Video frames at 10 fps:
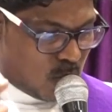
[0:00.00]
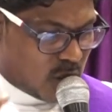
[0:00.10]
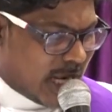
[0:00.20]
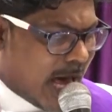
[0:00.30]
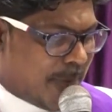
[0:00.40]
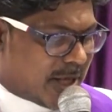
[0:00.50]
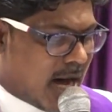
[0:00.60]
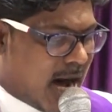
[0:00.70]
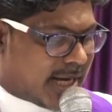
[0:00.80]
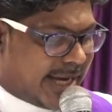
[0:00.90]

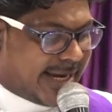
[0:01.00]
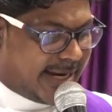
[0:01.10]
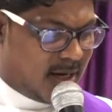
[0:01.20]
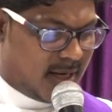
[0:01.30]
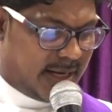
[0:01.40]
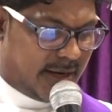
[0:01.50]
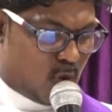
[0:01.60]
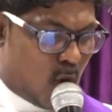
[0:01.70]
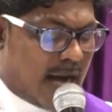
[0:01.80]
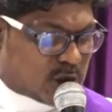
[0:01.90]
முதலாவதாக
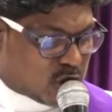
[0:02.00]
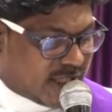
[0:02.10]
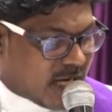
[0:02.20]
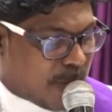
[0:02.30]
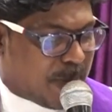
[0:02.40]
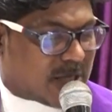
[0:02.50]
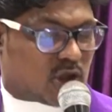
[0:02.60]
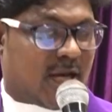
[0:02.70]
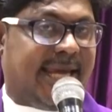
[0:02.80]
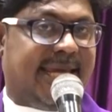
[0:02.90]
வாசிக்கப்பட்ட